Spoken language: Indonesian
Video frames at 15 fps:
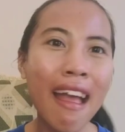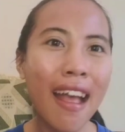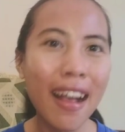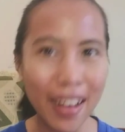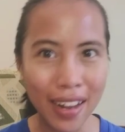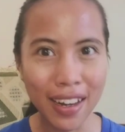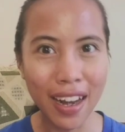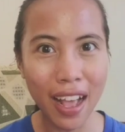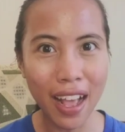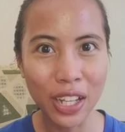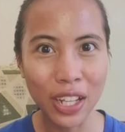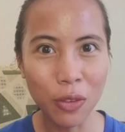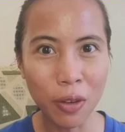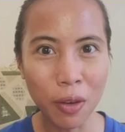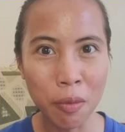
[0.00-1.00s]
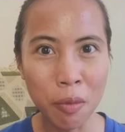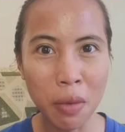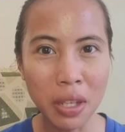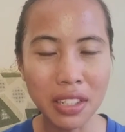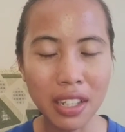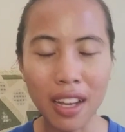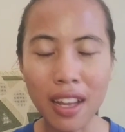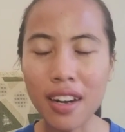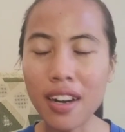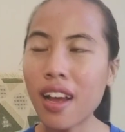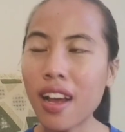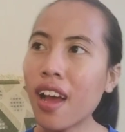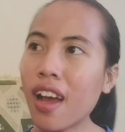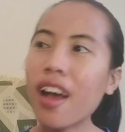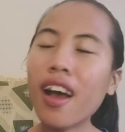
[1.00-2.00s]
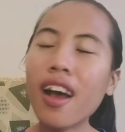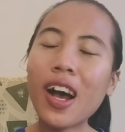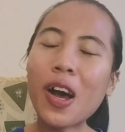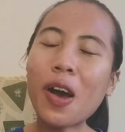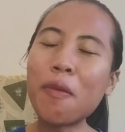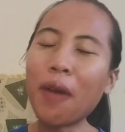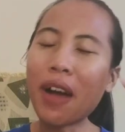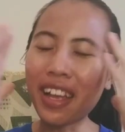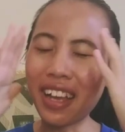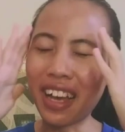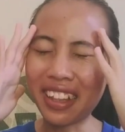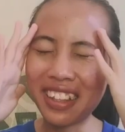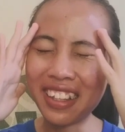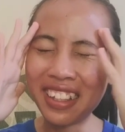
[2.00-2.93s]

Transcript: ngena gitu ke pembaca karena oh my god